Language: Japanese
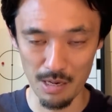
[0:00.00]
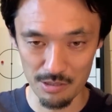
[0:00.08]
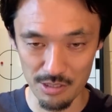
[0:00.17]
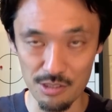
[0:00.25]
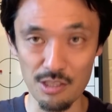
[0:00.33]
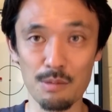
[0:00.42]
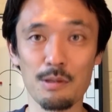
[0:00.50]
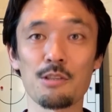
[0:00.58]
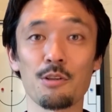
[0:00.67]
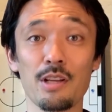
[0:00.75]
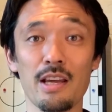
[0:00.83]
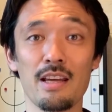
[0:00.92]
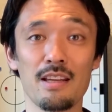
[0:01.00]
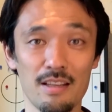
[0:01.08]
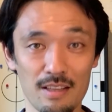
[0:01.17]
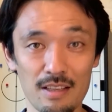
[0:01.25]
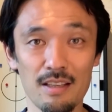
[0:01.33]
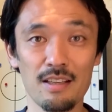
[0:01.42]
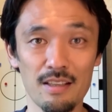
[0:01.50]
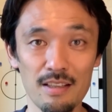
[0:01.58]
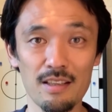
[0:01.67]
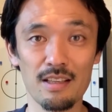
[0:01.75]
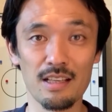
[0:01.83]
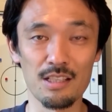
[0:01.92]
爆心していきますので、
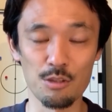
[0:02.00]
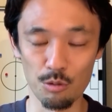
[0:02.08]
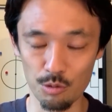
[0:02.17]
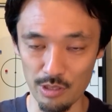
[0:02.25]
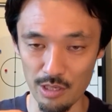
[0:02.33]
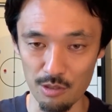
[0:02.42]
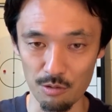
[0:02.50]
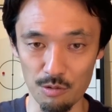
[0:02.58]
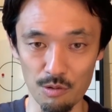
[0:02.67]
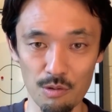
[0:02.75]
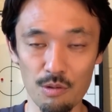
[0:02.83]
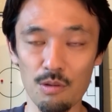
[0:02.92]
えー、情報提供の